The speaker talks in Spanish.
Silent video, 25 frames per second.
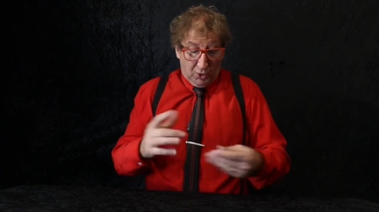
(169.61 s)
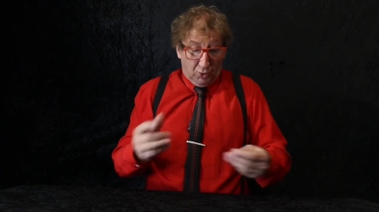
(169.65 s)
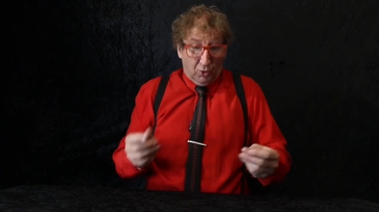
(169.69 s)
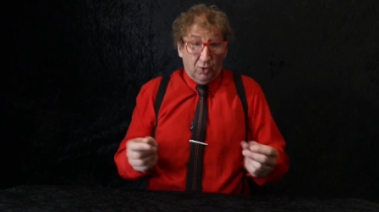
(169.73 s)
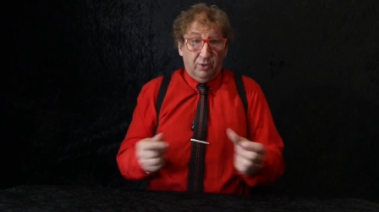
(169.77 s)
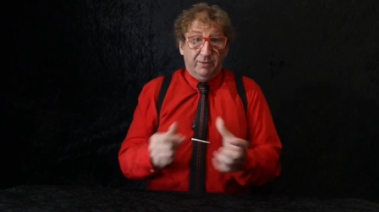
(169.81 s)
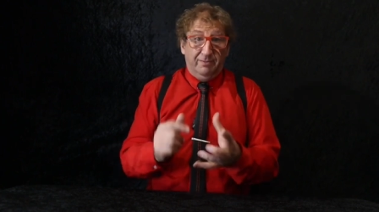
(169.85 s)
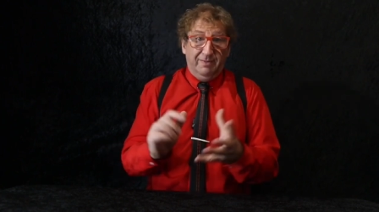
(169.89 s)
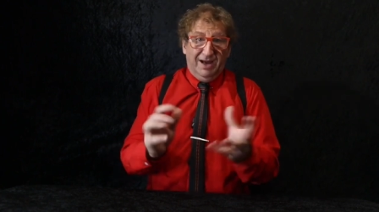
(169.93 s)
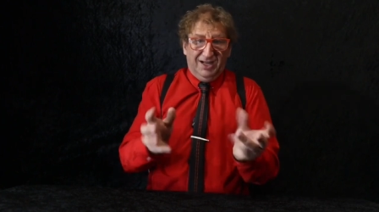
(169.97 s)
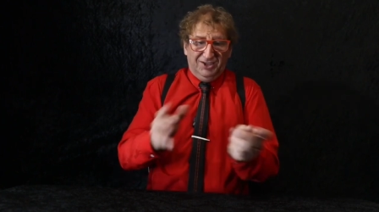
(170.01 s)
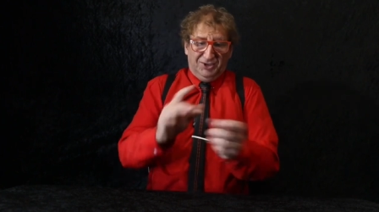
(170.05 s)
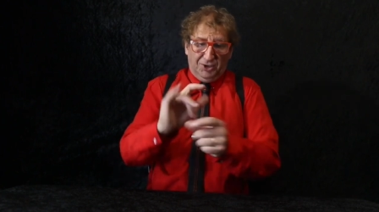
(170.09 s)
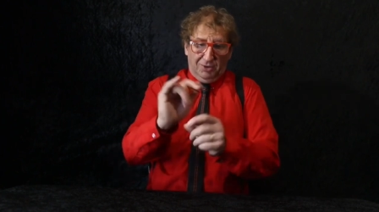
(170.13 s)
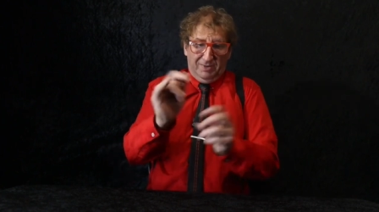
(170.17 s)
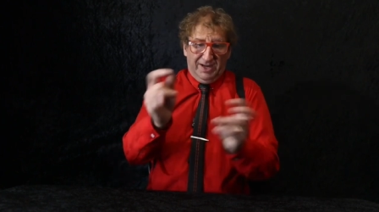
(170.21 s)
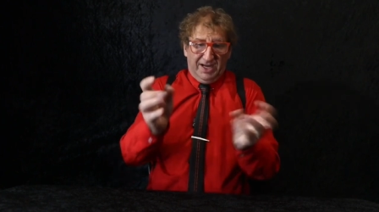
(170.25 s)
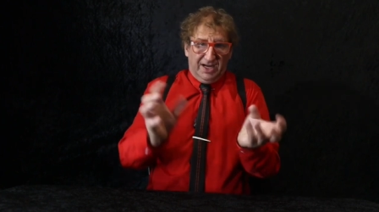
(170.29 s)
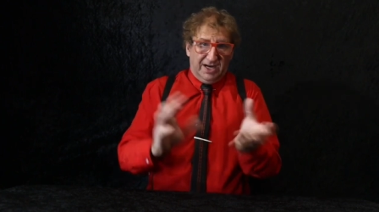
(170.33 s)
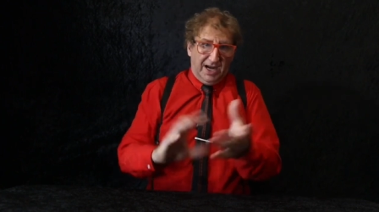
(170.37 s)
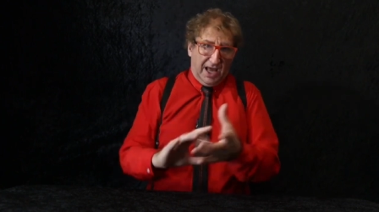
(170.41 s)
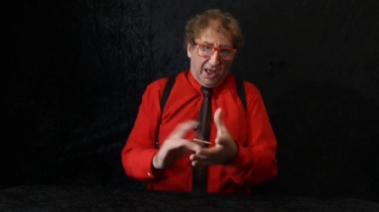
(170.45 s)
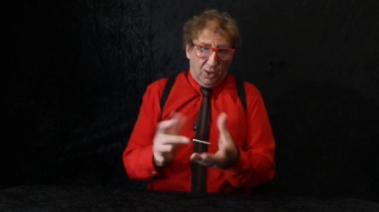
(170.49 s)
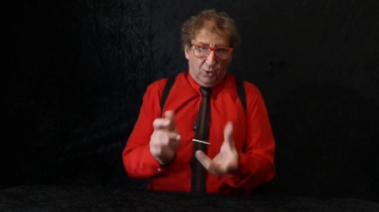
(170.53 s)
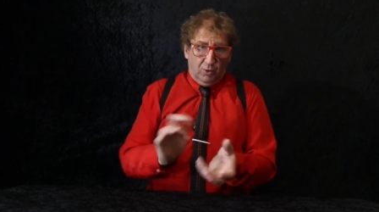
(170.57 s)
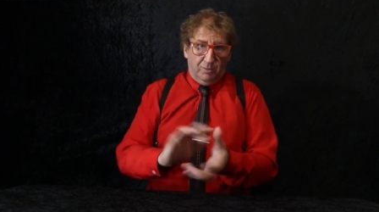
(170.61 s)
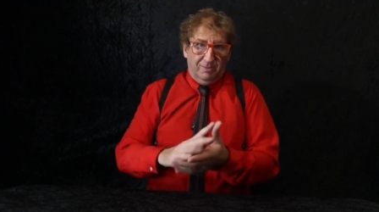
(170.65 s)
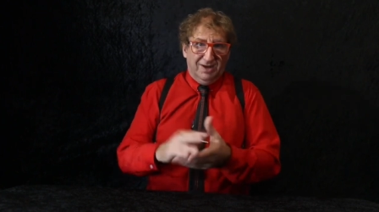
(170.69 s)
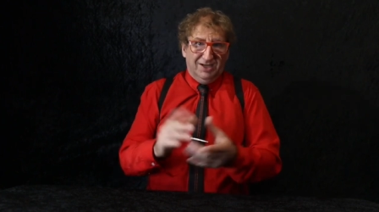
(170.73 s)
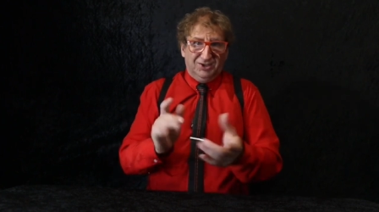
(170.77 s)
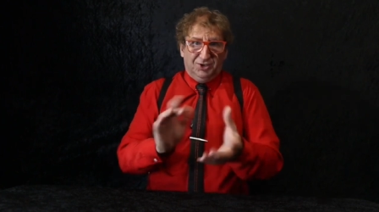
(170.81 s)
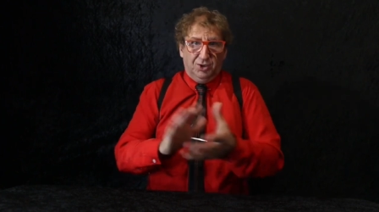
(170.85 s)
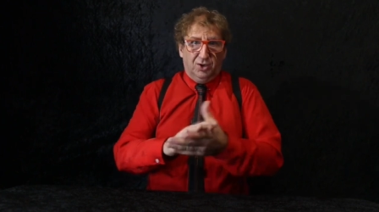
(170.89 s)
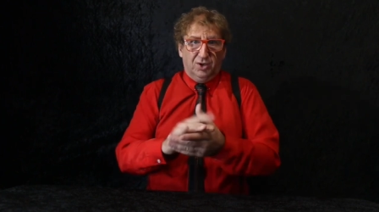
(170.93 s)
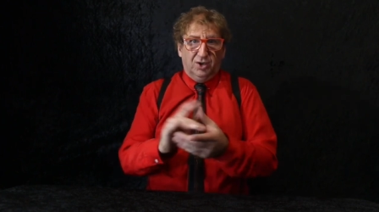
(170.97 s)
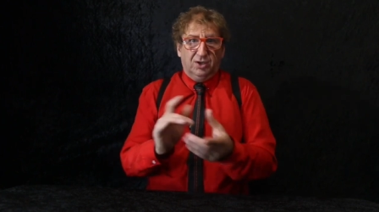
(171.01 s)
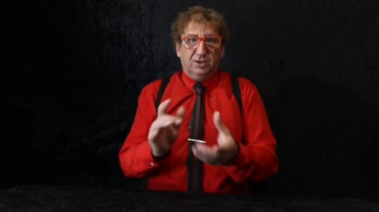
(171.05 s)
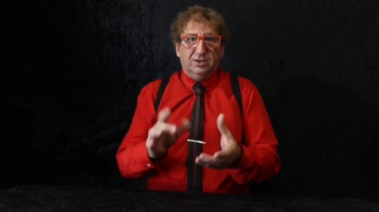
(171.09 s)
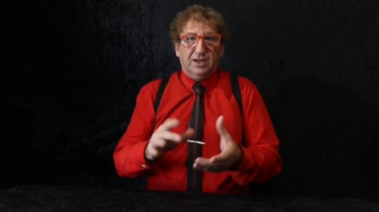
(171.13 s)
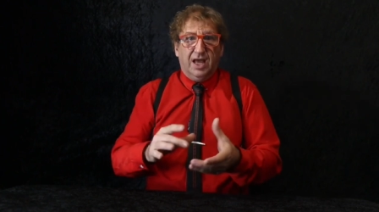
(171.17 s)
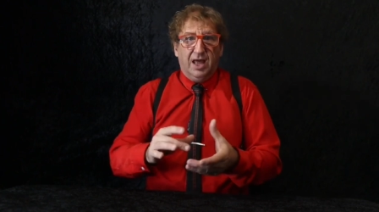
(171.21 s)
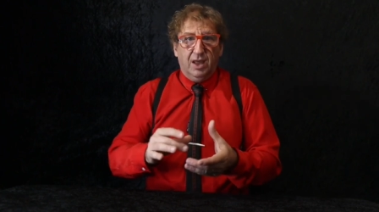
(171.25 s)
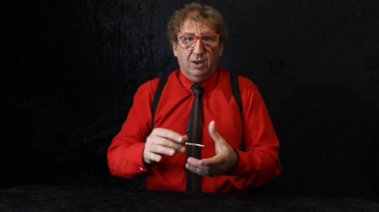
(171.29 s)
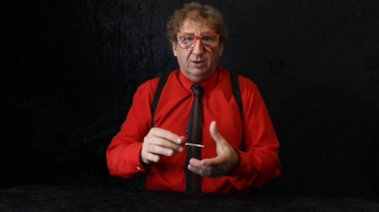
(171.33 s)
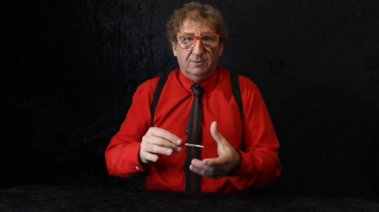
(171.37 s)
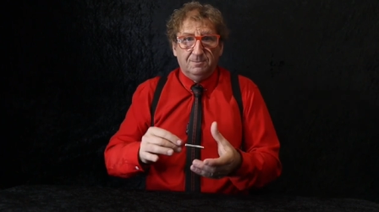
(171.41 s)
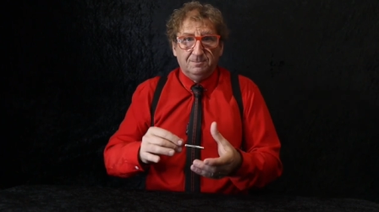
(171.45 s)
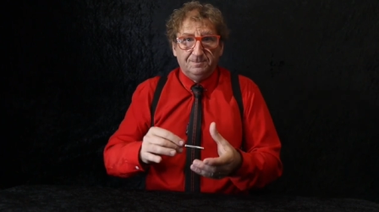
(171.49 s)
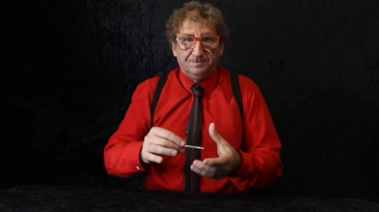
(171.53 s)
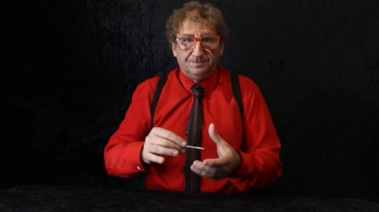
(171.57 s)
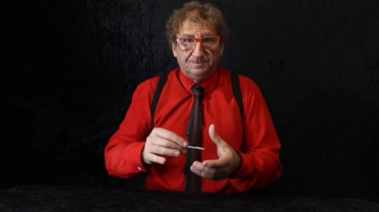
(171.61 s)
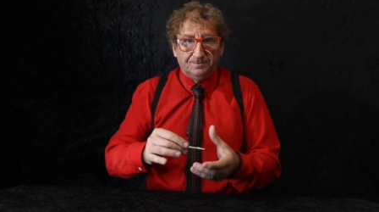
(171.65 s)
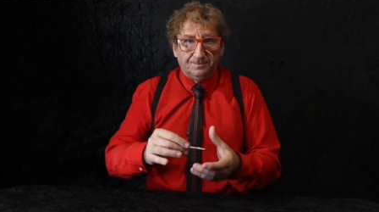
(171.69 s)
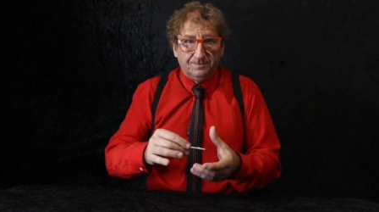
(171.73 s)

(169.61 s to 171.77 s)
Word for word: Un mazo mezclado, un mazo cortado,